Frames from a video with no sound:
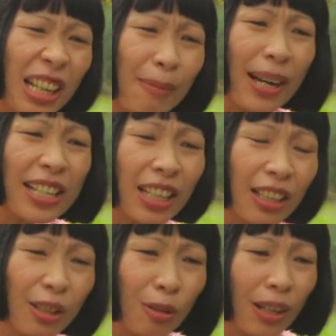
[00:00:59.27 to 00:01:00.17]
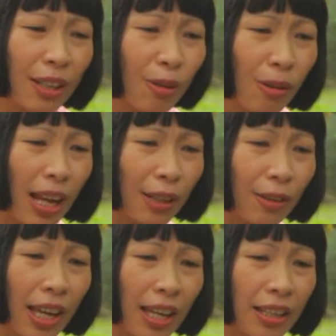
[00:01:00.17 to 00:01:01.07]
ทำไมฉันก็ดูแล
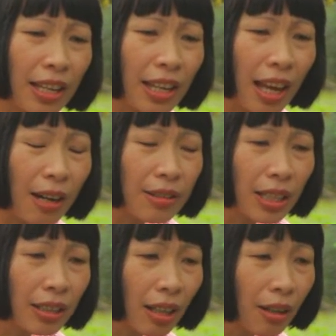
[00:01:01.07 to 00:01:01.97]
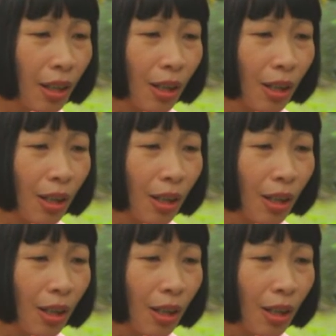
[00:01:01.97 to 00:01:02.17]
ตัวเองดีแล้ว ฉันก็